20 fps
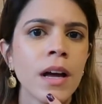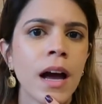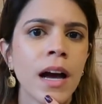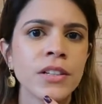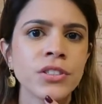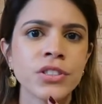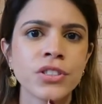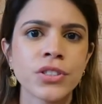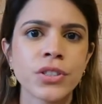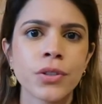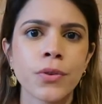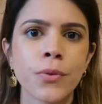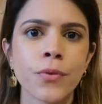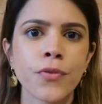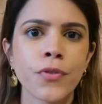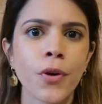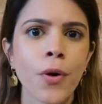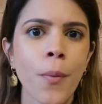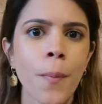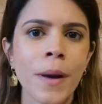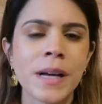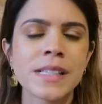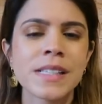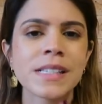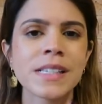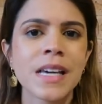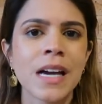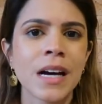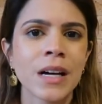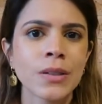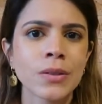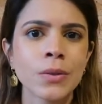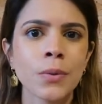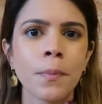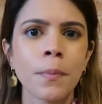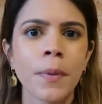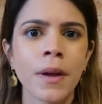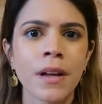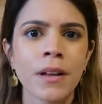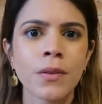A gente não ficou passeando
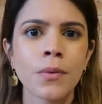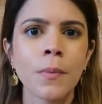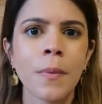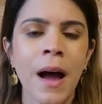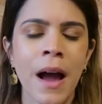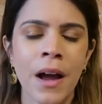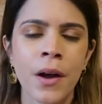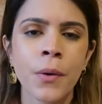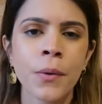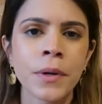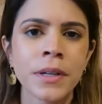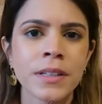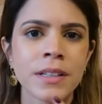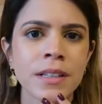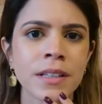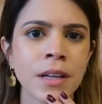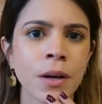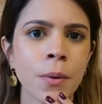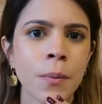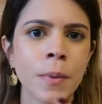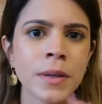pelo bairro, entendeu?